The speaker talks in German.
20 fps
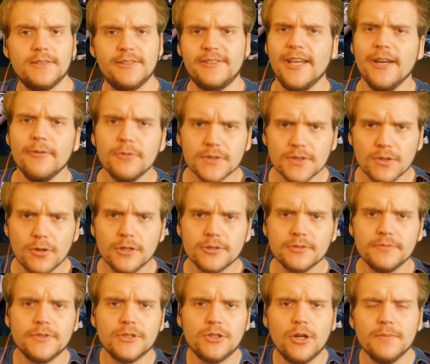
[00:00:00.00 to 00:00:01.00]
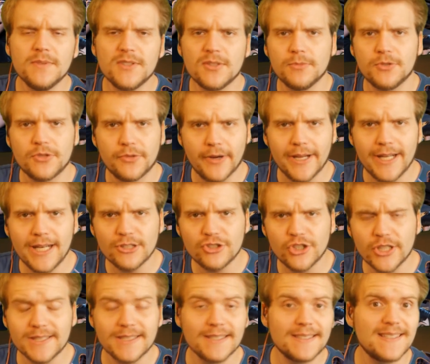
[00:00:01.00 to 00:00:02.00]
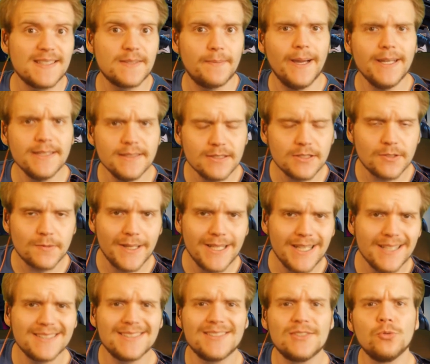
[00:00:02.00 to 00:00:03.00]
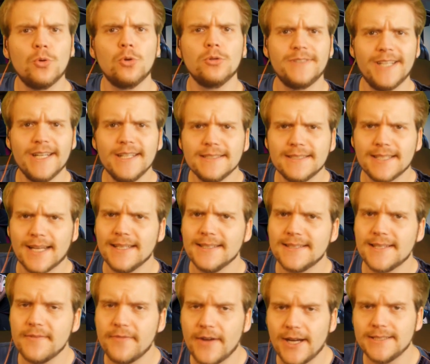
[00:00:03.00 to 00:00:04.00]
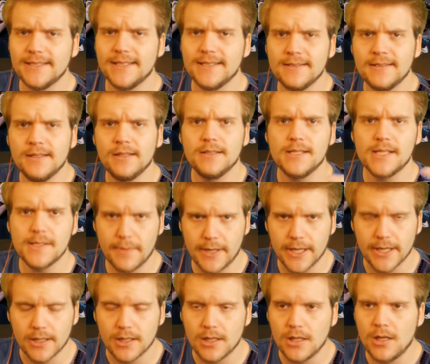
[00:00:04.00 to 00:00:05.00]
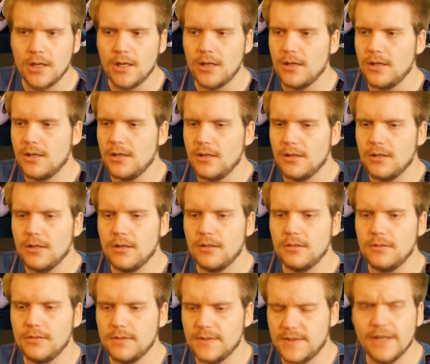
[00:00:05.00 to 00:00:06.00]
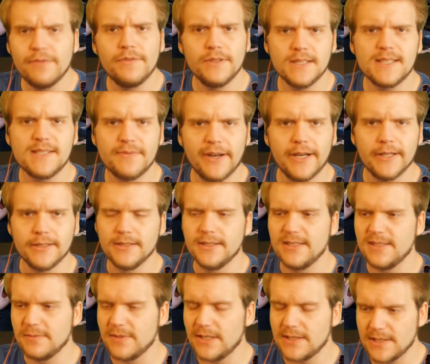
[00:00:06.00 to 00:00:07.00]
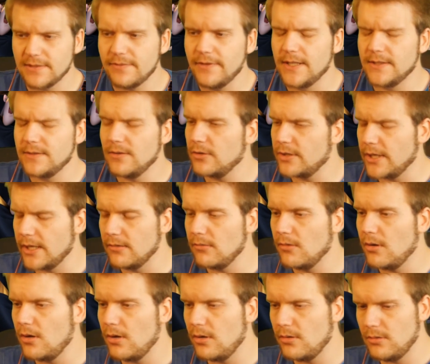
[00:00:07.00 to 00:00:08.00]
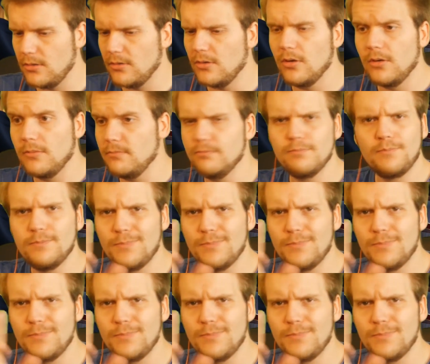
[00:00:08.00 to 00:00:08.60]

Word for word: Servus Leute und willkommen zum Trailer-Check des zweiten Trailers zu Hotel Transylvanien 2. Sehr viele Zweien in diesem Satz, ich weiß. Okay. Oh,